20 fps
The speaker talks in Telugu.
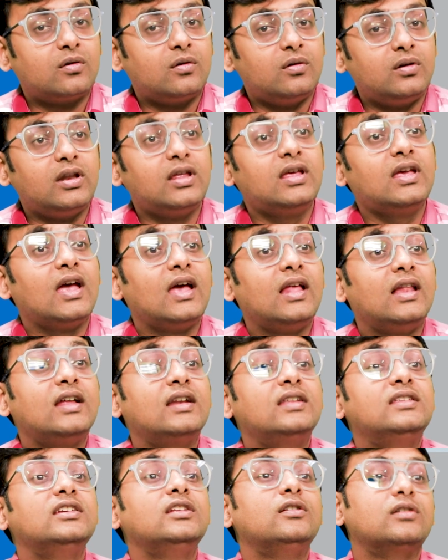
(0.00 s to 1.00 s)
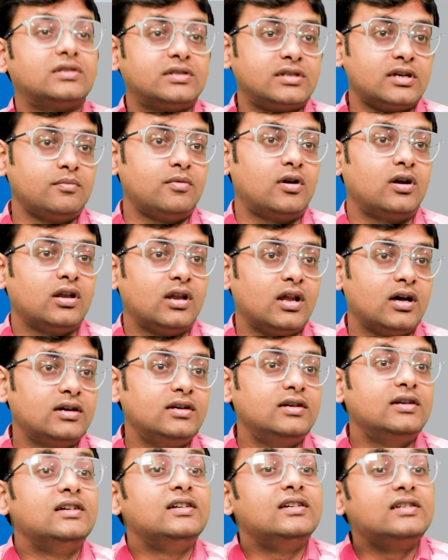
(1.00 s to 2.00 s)
కొన్ని ఎలర్జీలు వస్తాయి బాడీలో
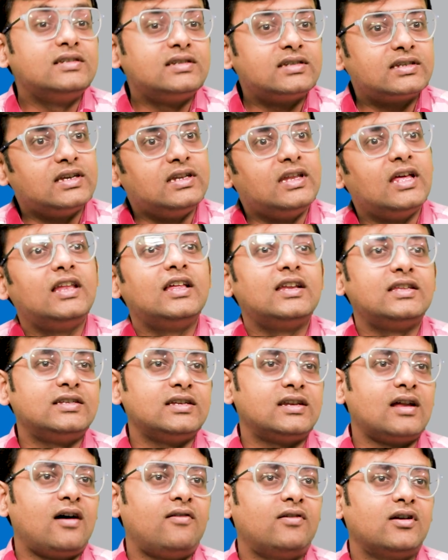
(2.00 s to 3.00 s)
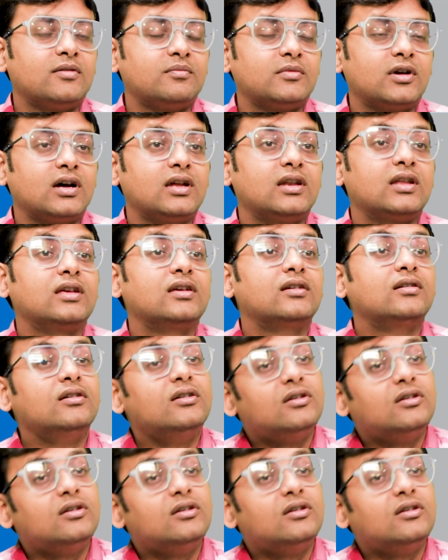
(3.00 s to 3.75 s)
స్కిన్ ఎలర్జీ రావడం కానీ